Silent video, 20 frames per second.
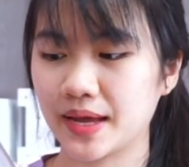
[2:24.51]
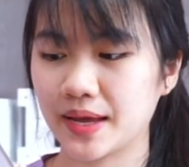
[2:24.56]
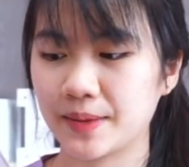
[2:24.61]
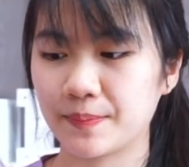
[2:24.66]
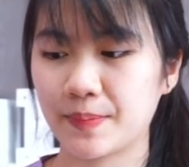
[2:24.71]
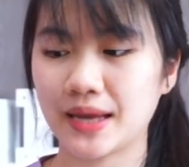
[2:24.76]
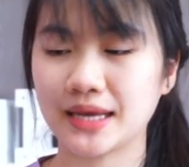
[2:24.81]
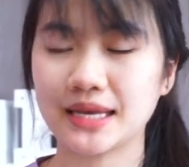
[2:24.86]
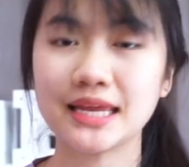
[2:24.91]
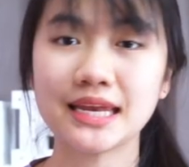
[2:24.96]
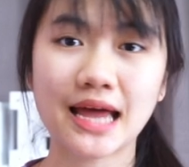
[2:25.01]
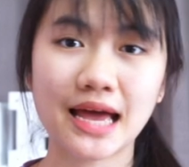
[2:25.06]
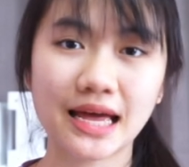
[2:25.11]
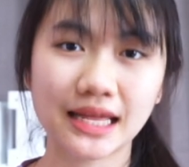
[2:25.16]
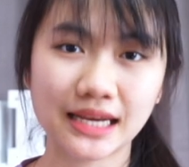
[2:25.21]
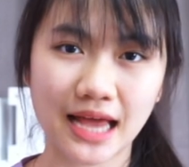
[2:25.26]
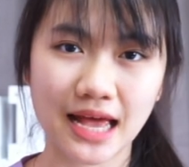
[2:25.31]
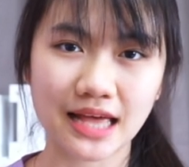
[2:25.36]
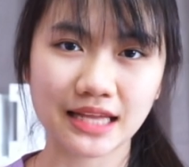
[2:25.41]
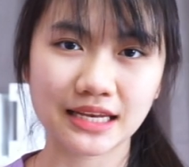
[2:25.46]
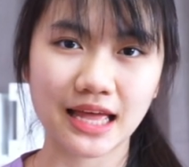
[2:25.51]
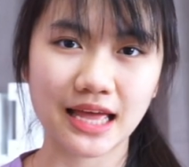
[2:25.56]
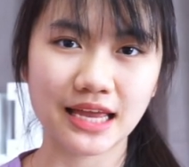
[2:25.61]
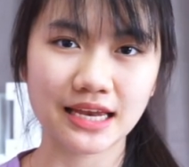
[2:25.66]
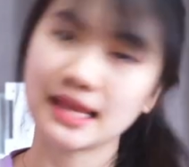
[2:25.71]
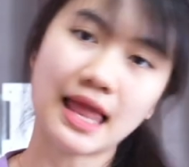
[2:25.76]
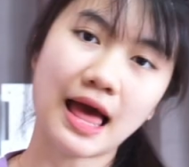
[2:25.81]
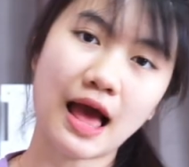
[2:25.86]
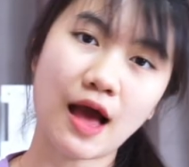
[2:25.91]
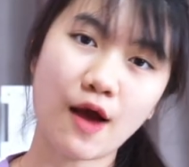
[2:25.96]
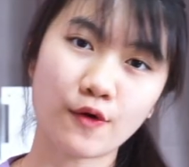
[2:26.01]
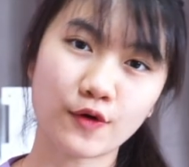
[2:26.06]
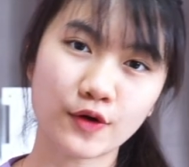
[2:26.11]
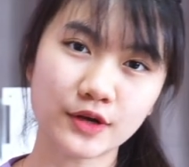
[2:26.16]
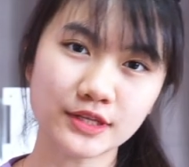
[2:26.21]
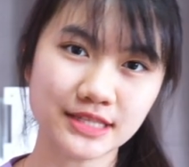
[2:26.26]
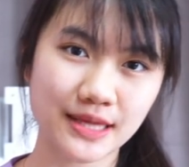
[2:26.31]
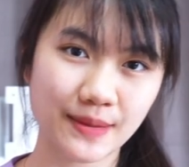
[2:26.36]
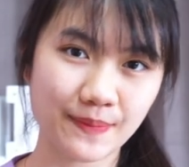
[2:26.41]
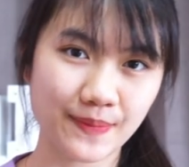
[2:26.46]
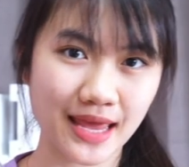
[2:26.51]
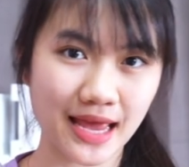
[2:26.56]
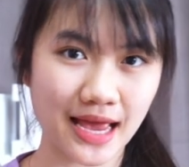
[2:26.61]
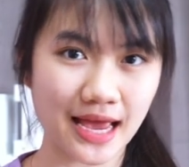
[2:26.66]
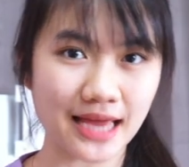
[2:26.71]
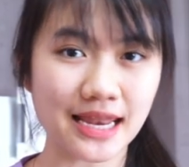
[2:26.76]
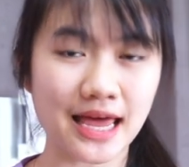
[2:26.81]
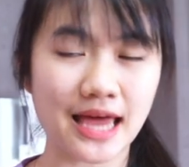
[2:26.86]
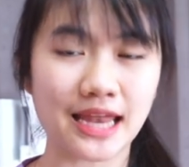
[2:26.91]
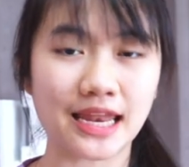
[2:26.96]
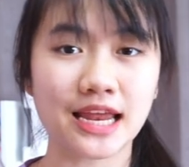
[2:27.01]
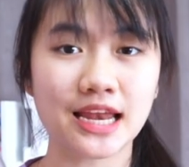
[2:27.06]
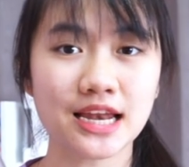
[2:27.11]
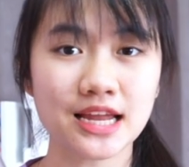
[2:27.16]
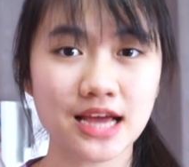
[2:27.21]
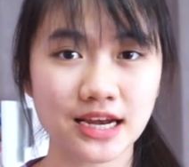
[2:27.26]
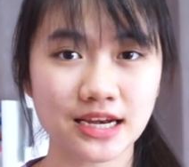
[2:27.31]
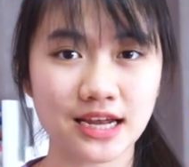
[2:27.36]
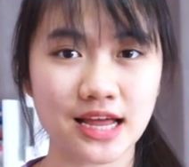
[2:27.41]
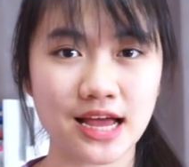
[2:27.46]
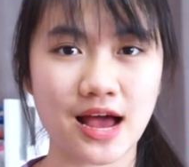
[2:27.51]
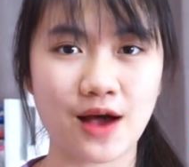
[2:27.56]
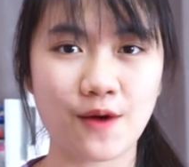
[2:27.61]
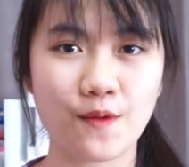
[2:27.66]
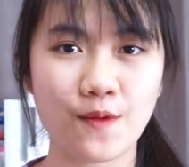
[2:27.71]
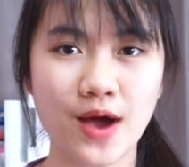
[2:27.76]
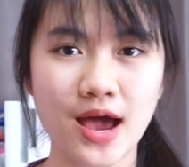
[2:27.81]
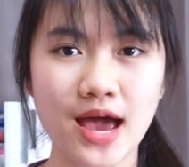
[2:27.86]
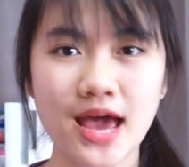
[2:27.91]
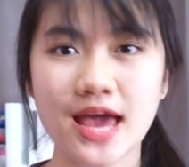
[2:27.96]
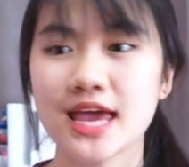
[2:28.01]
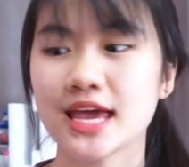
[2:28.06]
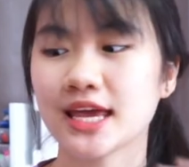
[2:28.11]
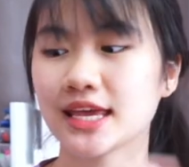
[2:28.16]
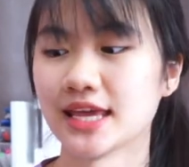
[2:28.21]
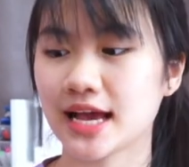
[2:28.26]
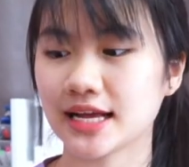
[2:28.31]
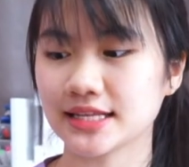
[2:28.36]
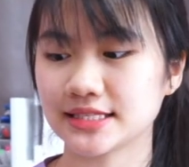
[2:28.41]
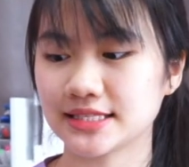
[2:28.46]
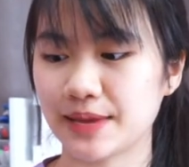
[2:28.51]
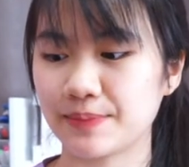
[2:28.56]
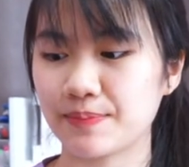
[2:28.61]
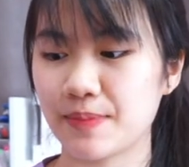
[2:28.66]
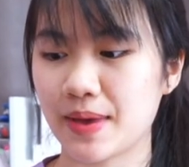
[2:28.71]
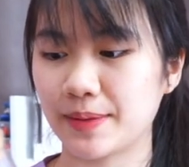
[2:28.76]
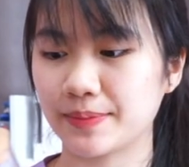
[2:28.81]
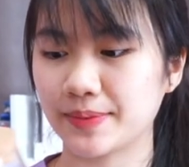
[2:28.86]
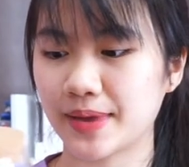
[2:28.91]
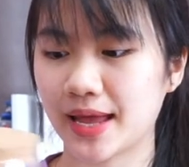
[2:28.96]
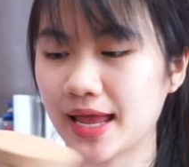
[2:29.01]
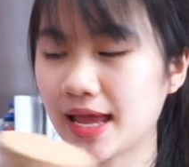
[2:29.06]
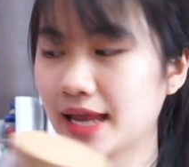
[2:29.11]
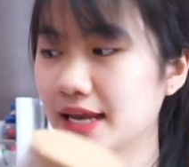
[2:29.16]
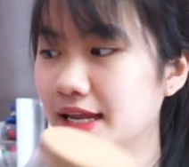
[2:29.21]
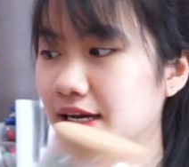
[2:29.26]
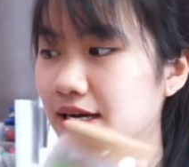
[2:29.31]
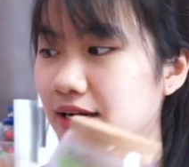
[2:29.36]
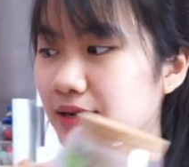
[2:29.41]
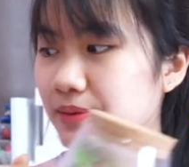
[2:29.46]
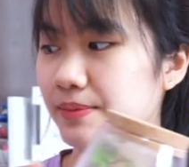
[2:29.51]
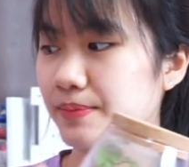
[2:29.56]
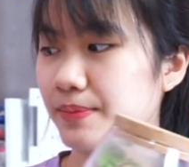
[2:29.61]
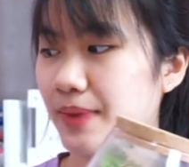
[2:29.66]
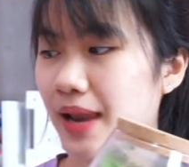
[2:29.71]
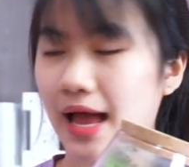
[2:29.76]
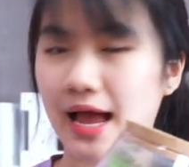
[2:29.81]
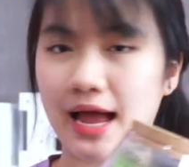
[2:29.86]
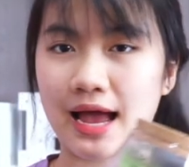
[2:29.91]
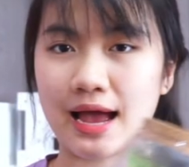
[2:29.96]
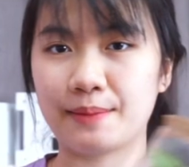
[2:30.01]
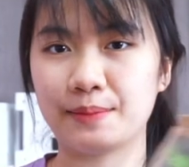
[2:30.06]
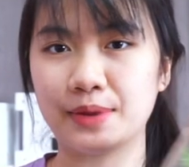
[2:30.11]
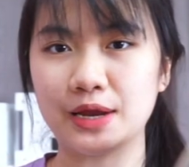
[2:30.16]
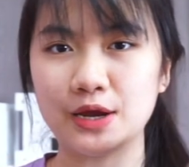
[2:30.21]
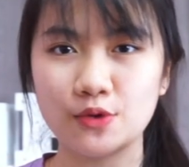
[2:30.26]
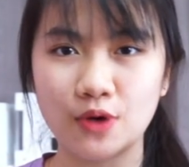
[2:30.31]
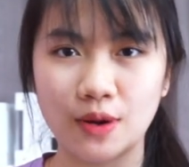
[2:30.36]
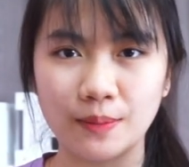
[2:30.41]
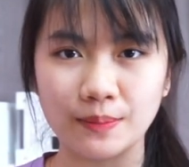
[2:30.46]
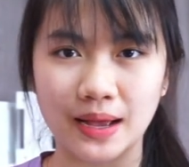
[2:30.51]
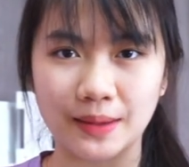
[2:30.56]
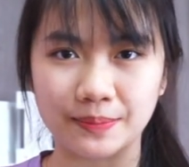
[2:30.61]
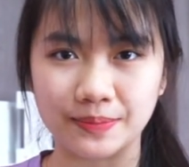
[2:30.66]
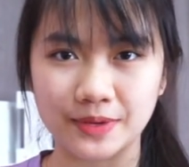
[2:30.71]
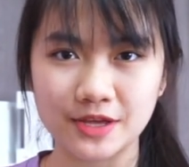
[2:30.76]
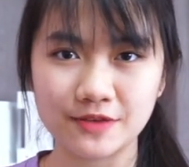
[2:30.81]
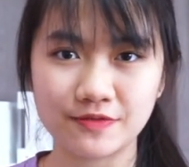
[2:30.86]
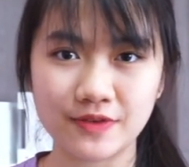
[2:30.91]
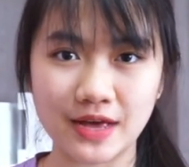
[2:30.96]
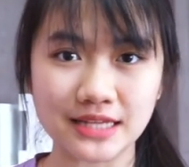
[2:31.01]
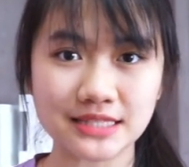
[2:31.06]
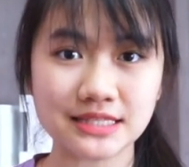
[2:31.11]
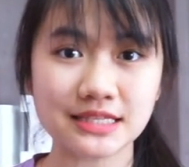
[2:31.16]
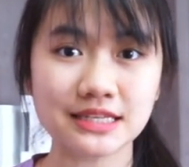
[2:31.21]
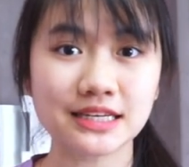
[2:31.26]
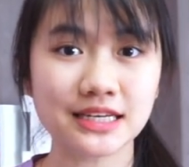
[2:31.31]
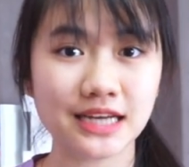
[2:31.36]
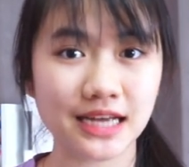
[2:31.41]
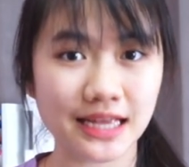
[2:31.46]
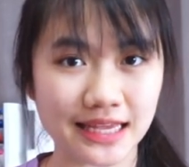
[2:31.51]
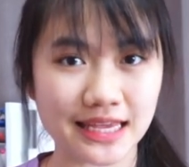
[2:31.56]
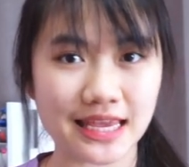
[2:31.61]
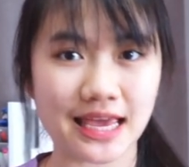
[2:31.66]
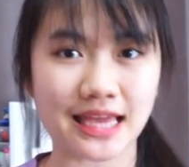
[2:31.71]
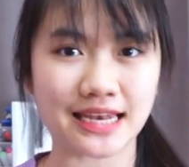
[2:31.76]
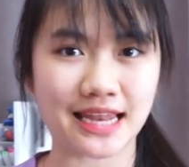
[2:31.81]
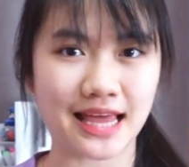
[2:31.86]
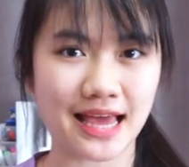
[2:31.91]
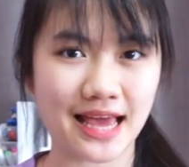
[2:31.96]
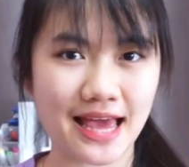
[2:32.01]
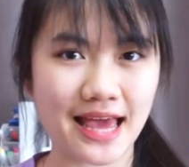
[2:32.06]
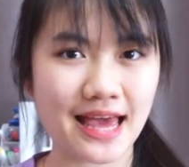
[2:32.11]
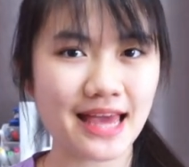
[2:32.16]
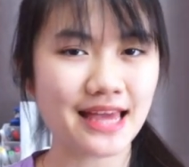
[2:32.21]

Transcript: ไปที่หน้าร้านได้เลยแล้วเขาก็จะมีขนาดให้เลือกนะคะว่าอยากจัดแบบไหนอันนี้คือราคาไม่รวมกับที่ฟ้าซื้อเครื่องเขียนนะคะ